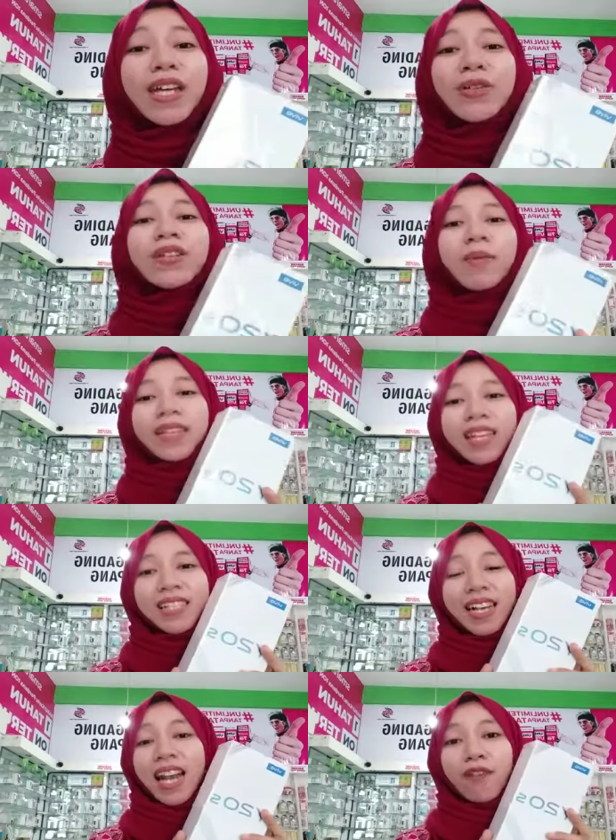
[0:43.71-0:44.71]
Yuk dapatkan
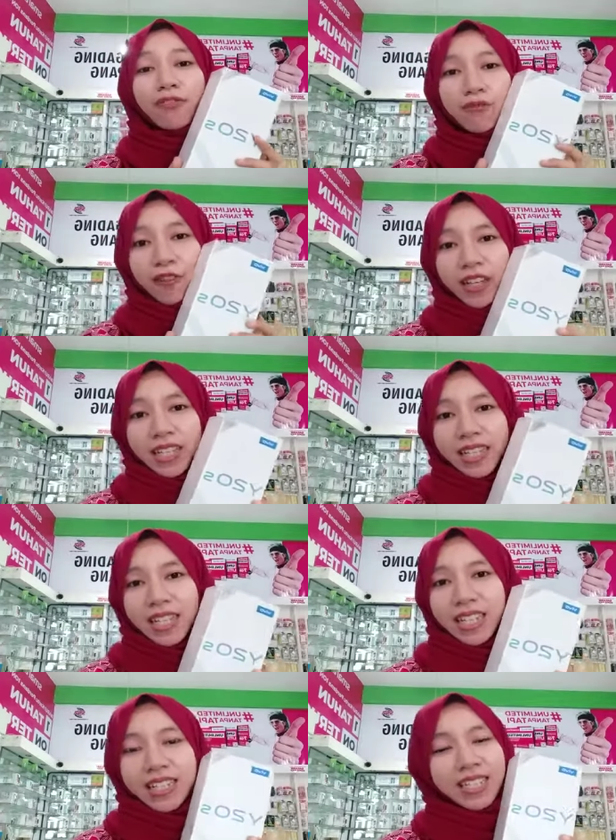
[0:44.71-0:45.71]
segera Vivo
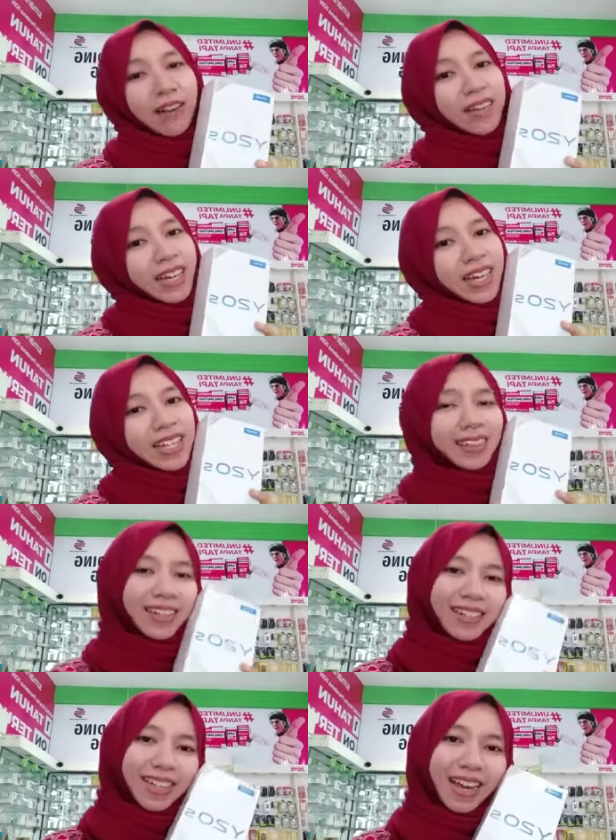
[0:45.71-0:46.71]
ini di Sawari Gading
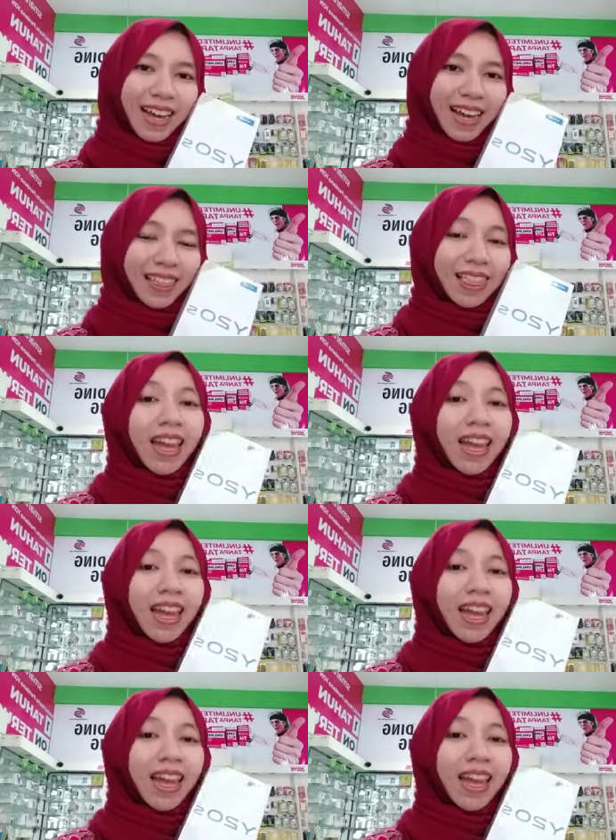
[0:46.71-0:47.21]
terdekat.